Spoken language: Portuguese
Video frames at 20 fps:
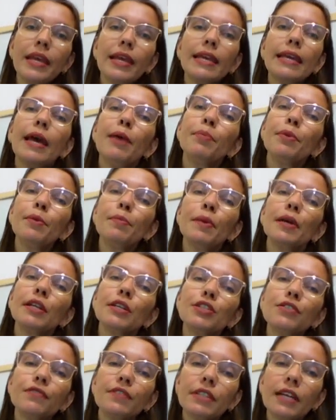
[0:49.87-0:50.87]
E a primeira
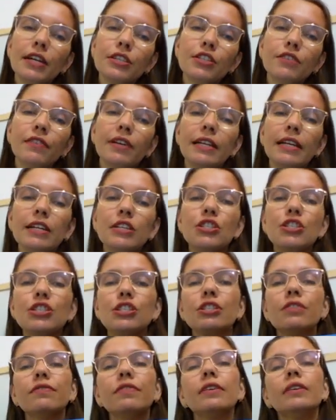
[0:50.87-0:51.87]
atividade
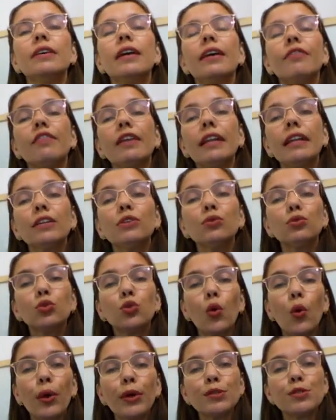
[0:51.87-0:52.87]
avaliativa valendo
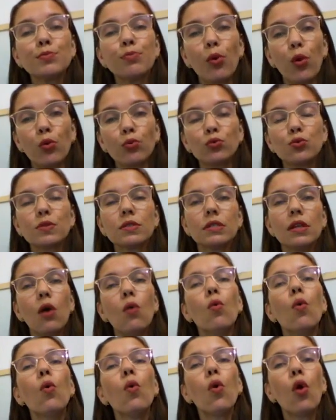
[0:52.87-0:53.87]
dois pontos,
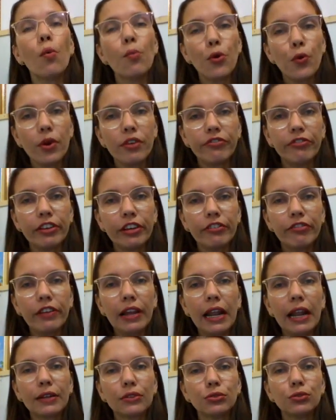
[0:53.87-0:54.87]
não um, como eu havia
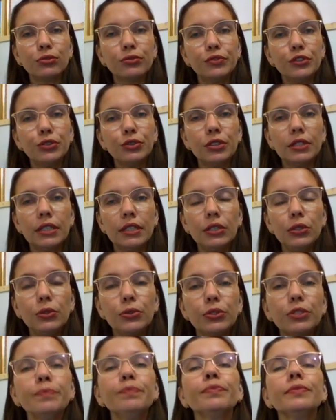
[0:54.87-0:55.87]
falado no vídeo
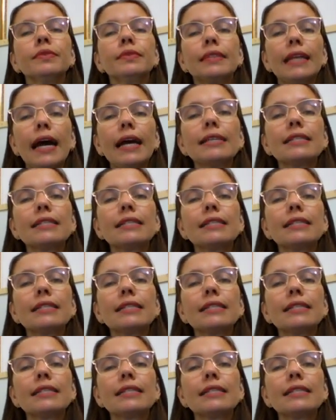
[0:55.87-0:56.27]
anterior, tá?